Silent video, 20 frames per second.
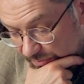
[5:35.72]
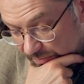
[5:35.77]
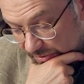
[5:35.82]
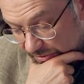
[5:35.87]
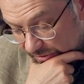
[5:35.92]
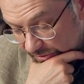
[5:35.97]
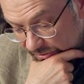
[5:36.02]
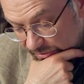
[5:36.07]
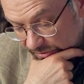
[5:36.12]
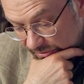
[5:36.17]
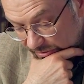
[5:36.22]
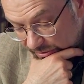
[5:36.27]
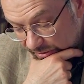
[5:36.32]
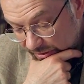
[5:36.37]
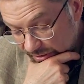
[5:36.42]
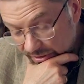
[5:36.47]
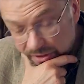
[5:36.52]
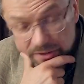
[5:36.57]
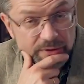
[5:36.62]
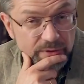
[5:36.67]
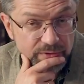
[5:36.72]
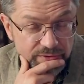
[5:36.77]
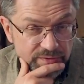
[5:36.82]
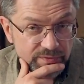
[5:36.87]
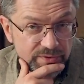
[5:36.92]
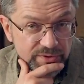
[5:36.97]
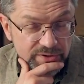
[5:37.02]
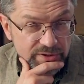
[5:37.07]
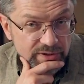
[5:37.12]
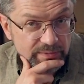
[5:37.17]
смотрите, никаких
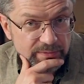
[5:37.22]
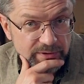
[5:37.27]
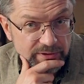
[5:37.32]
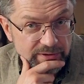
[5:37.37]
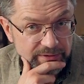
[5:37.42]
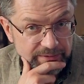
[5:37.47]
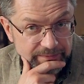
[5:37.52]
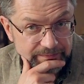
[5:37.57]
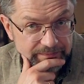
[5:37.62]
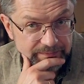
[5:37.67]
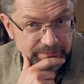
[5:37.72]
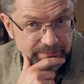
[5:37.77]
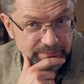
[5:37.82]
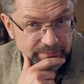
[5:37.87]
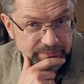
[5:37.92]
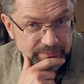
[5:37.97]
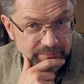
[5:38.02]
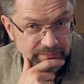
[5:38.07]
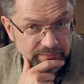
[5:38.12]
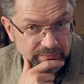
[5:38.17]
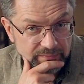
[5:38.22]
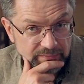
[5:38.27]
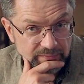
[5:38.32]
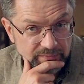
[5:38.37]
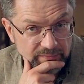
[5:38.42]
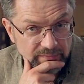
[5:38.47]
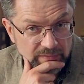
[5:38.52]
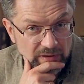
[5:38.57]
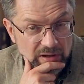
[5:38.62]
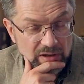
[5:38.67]
розовых соплей.
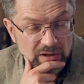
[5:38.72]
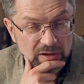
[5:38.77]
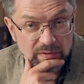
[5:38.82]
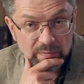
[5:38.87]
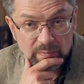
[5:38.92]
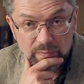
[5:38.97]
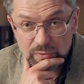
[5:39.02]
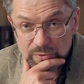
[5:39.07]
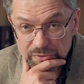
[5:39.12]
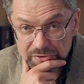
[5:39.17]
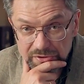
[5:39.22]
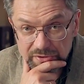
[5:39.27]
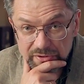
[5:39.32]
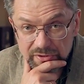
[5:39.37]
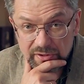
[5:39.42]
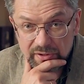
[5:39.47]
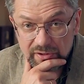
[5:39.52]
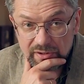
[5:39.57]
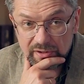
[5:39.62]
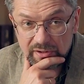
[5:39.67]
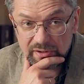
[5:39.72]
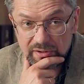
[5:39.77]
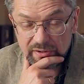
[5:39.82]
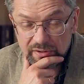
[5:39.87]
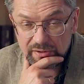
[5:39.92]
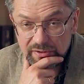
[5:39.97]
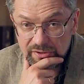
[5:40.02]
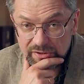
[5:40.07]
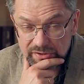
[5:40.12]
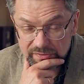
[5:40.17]
Будет
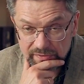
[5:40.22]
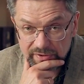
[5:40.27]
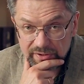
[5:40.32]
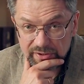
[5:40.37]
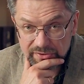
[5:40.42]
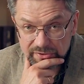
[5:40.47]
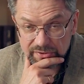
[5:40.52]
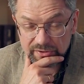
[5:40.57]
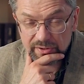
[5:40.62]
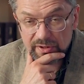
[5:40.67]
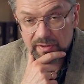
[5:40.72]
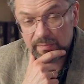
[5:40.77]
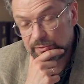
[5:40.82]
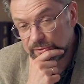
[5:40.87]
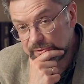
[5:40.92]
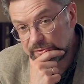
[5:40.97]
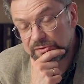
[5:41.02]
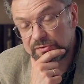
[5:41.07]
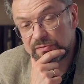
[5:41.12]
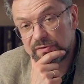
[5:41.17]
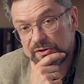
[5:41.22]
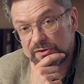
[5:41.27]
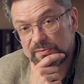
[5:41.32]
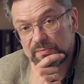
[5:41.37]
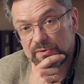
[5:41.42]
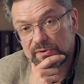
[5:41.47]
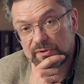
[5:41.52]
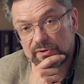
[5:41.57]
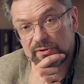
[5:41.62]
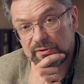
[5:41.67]
и своя цена, будут свои
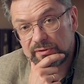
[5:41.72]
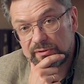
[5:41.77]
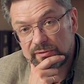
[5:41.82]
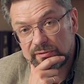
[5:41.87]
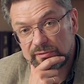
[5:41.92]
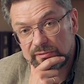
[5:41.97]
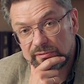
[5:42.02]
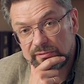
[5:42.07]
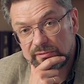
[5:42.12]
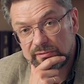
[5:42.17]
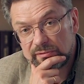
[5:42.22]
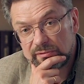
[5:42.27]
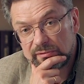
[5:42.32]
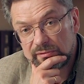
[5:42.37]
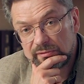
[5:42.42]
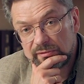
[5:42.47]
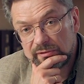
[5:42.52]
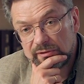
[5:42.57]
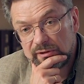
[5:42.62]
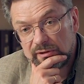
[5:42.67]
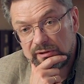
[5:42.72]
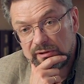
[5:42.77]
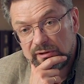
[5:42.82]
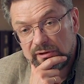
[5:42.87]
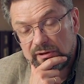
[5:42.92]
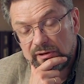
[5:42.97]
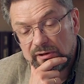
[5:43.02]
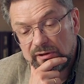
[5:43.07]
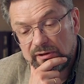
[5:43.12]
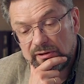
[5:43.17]
испытания.
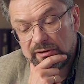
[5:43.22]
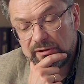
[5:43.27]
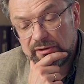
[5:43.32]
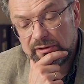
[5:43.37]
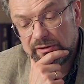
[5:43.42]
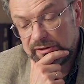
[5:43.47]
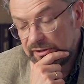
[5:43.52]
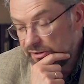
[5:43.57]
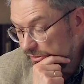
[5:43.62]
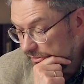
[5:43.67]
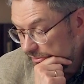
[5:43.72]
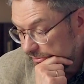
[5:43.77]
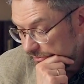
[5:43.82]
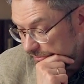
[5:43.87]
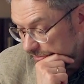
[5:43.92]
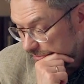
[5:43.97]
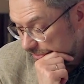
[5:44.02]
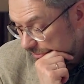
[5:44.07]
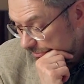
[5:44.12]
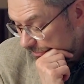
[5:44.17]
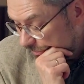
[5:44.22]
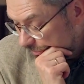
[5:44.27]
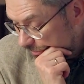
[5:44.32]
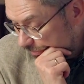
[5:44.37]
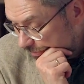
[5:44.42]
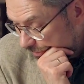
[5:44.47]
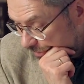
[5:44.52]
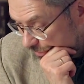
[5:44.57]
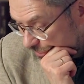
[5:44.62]
И он